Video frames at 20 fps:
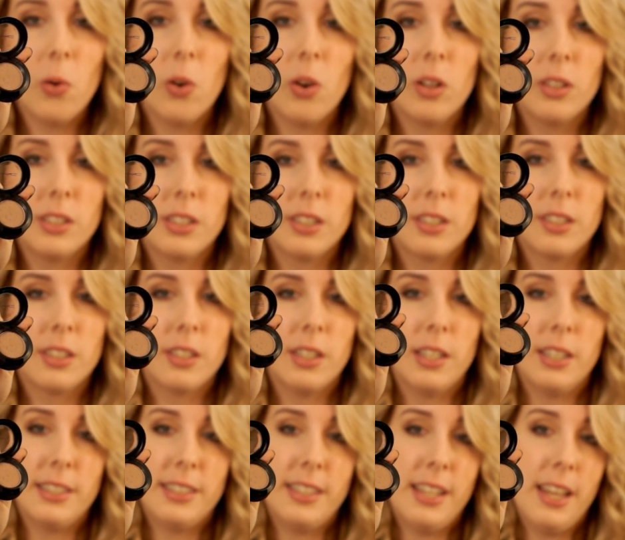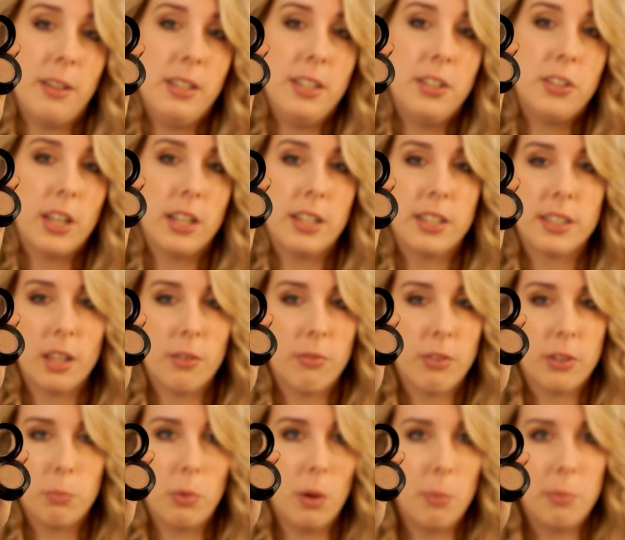und der Lichan ist
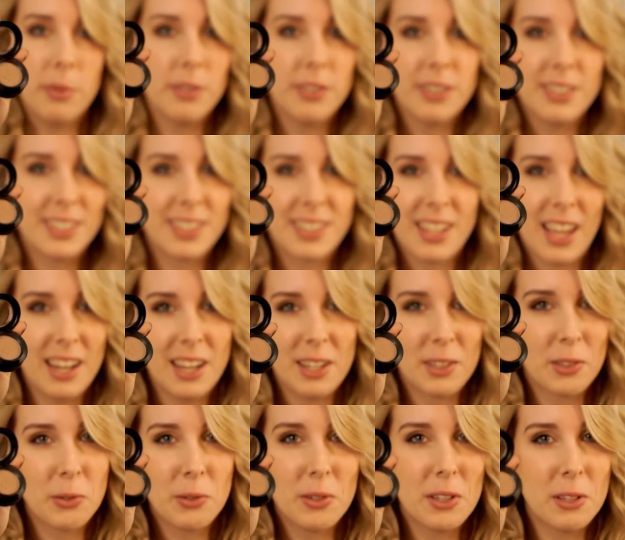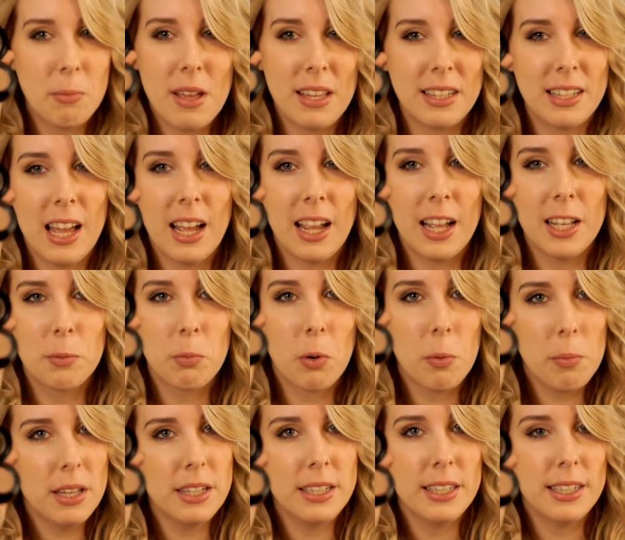einfach Bombe. Ich kann dazu nicht mehr sagen. Jetzt
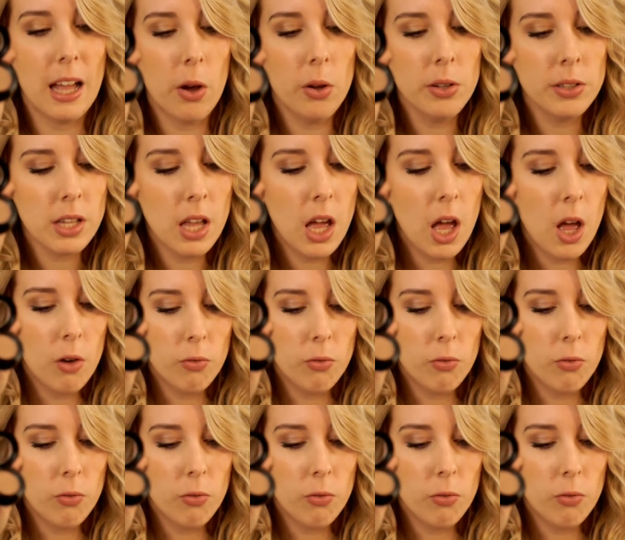probiert ihn aus.